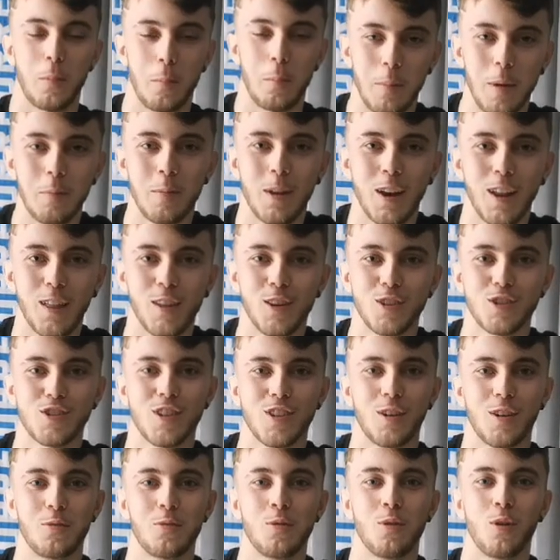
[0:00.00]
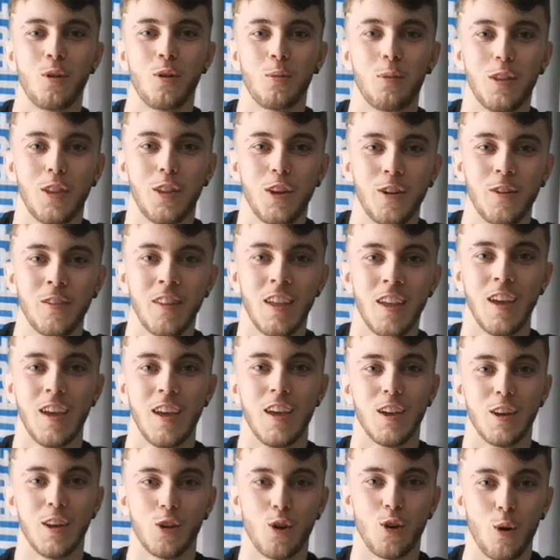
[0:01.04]
Bienvenidos a un nuevo vídeo.
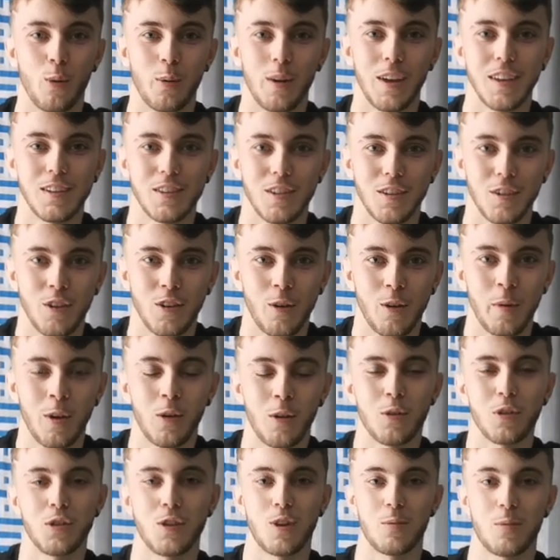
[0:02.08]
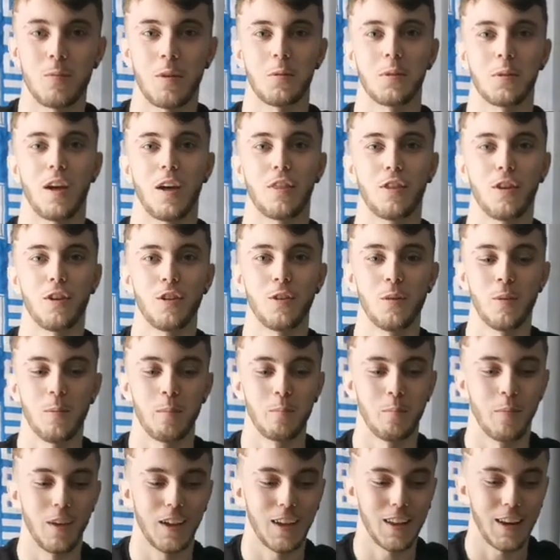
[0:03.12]
Como veis, no me encuentro en mi
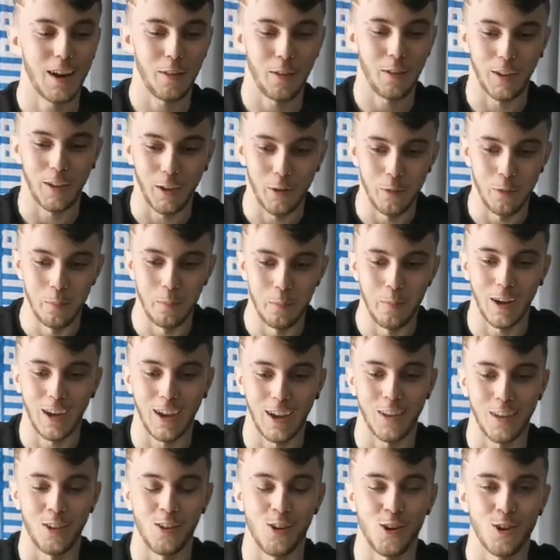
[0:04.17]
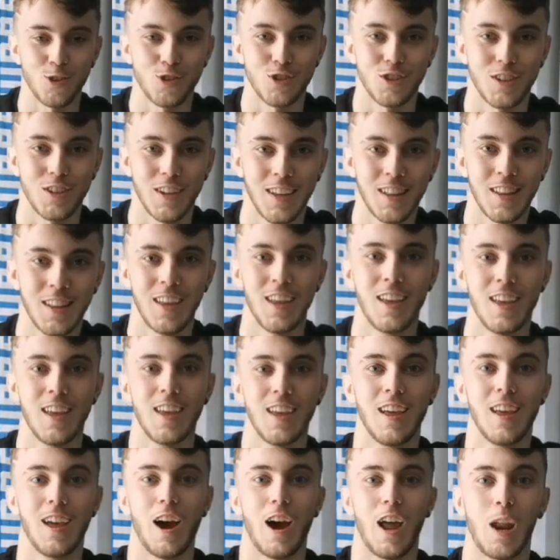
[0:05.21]
habitación, me he creado aquí un pequeño set.
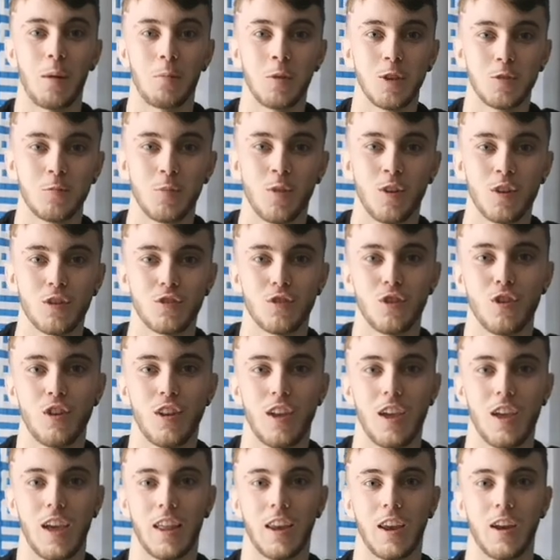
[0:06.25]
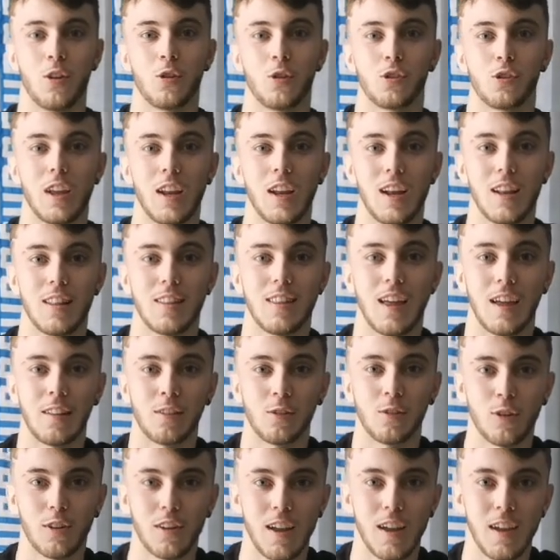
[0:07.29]
Ahora mismo estoy en el hotel de
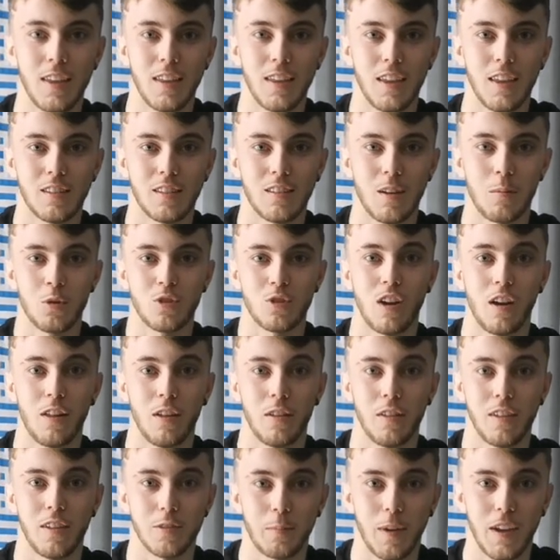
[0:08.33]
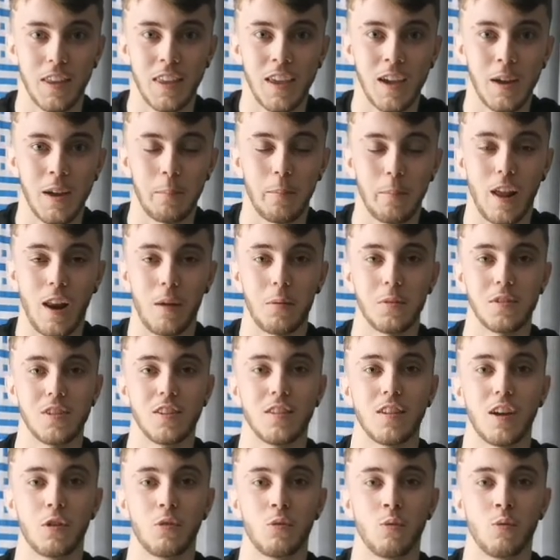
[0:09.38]
Andorra y es que hemos salido de España para
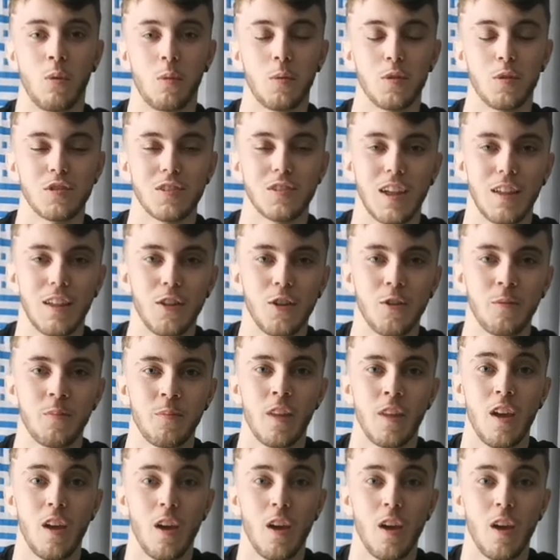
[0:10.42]
visitar un nuevo estadio.